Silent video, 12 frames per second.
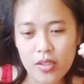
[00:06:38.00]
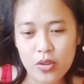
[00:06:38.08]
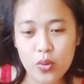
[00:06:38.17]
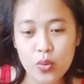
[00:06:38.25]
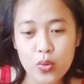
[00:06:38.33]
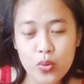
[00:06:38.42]

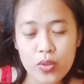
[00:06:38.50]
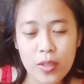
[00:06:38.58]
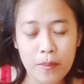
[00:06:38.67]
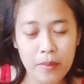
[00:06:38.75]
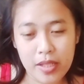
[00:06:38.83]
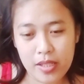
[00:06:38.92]
to the
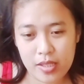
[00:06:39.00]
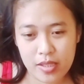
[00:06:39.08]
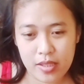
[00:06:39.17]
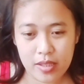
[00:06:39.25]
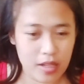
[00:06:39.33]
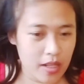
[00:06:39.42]
mixed
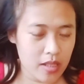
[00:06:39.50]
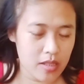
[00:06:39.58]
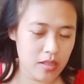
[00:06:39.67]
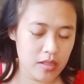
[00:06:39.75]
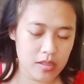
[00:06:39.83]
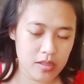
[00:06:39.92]
drinks.
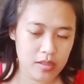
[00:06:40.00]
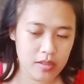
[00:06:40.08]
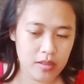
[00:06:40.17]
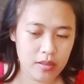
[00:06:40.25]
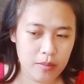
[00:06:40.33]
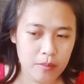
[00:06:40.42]

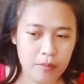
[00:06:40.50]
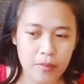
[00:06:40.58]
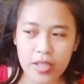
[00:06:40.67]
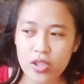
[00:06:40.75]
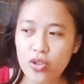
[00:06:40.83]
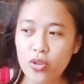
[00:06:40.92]

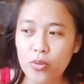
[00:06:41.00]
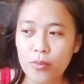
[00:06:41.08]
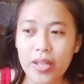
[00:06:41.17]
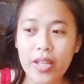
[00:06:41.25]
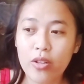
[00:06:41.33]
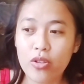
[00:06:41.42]
Medyo
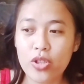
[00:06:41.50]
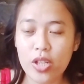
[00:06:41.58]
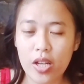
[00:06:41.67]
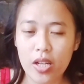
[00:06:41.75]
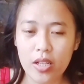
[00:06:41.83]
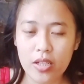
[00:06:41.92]
meron
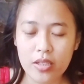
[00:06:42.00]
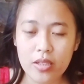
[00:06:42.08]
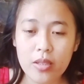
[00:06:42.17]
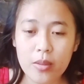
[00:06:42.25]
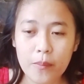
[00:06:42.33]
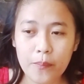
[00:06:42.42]
siyang
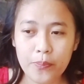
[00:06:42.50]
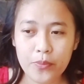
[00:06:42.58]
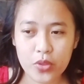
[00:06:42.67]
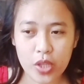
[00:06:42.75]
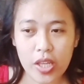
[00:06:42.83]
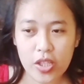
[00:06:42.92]

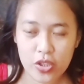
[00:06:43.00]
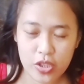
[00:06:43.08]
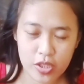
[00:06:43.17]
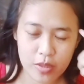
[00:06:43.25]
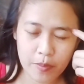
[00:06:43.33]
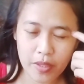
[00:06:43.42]
changes
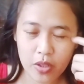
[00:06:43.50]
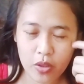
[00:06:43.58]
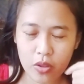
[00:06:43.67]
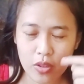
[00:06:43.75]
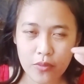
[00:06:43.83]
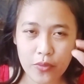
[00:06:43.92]
pero
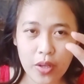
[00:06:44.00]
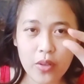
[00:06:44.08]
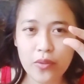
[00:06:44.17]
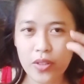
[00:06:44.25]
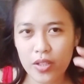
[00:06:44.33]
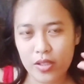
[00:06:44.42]
very
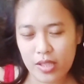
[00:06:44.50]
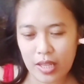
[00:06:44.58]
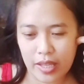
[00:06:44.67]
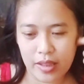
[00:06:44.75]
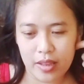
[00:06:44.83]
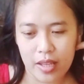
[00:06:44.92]
very slight
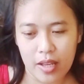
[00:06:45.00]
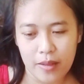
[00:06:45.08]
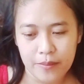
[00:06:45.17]
lang.